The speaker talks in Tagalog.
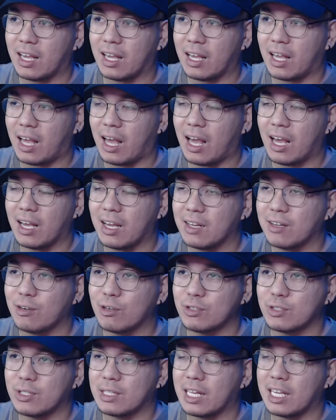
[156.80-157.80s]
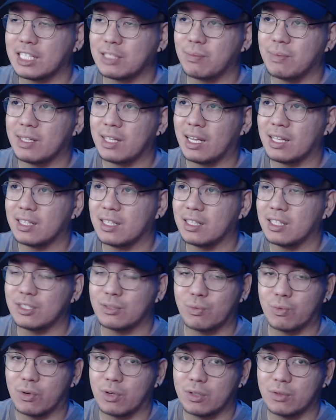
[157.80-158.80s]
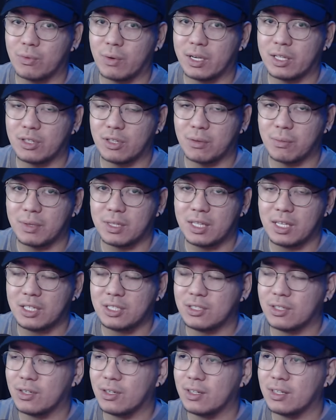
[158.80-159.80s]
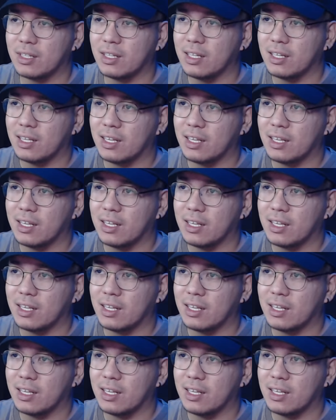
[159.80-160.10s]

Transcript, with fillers: ang gusto ng SB19 is worldwide domination,